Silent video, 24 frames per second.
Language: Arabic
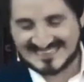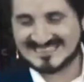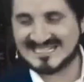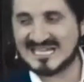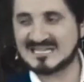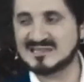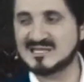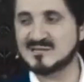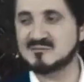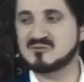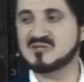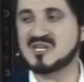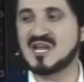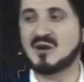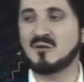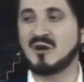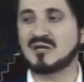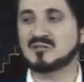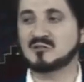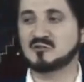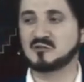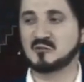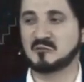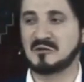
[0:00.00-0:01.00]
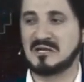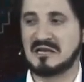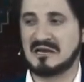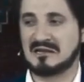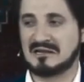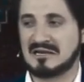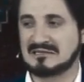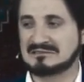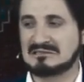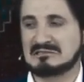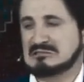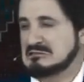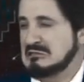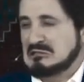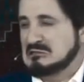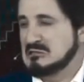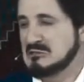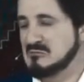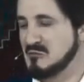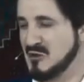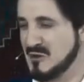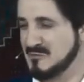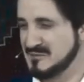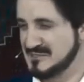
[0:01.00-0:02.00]
أنت تقدم شيء لواحد عنده مليارات إيش
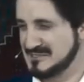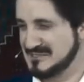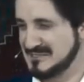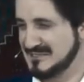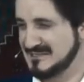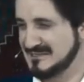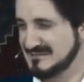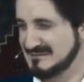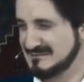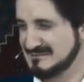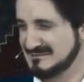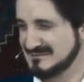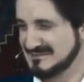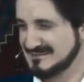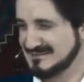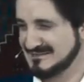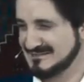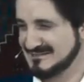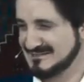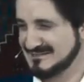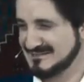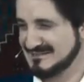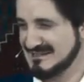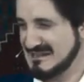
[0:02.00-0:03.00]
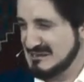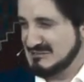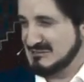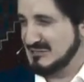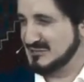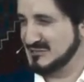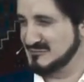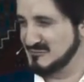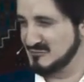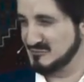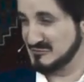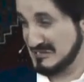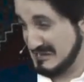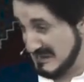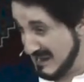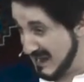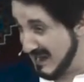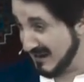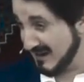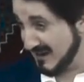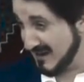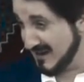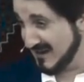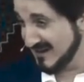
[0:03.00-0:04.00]
تقدم له يا مسكين؟ إيش تقدم له؟
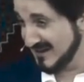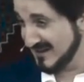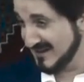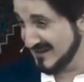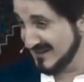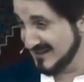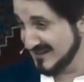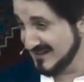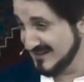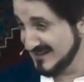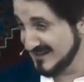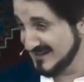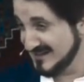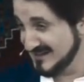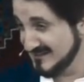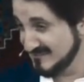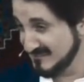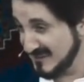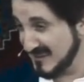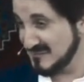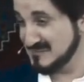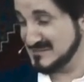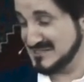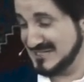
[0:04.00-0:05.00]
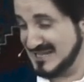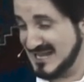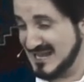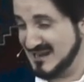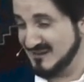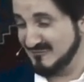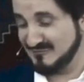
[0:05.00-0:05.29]
سيارة؟ خمسين